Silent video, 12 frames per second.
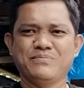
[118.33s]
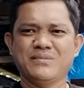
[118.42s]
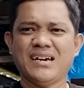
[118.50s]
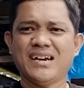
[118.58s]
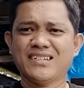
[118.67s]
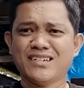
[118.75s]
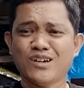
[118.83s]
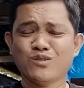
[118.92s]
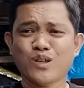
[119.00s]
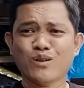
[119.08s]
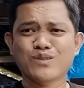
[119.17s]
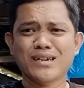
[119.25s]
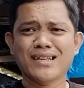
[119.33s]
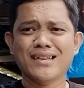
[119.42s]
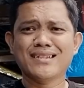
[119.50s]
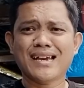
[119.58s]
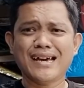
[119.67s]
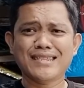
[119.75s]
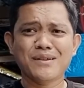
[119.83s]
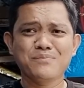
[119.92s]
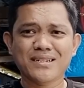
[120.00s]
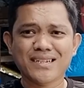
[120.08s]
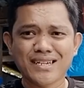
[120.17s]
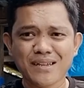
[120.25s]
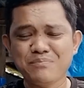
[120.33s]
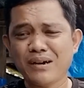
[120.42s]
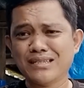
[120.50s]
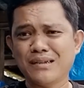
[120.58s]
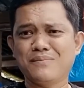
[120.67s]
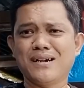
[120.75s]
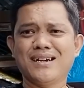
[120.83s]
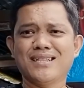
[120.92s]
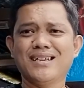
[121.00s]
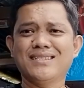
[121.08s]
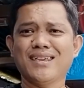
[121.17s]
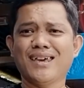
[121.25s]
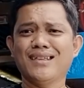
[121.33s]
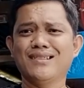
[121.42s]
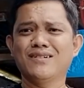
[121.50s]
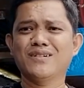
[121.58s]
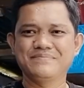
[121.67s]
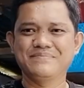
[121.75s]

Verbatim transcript: at shoutout na rin sa ating masisipag na mga retailers.